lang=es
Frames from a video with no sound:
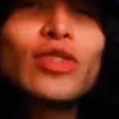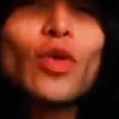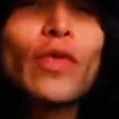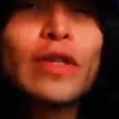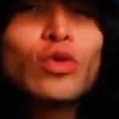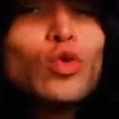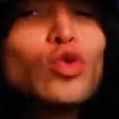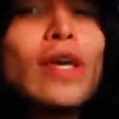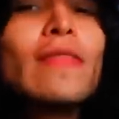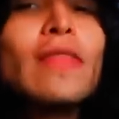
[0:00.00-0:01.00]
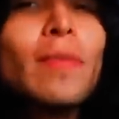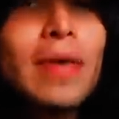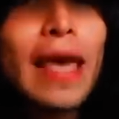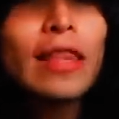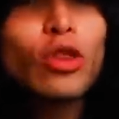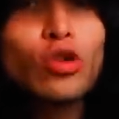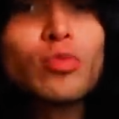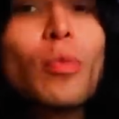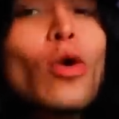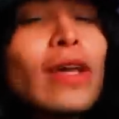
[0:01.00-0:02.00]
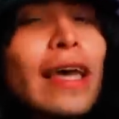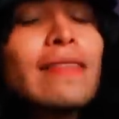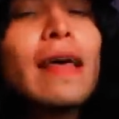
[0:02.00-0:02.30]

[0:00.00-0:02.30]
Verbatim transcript: sobre sus sentimientos porque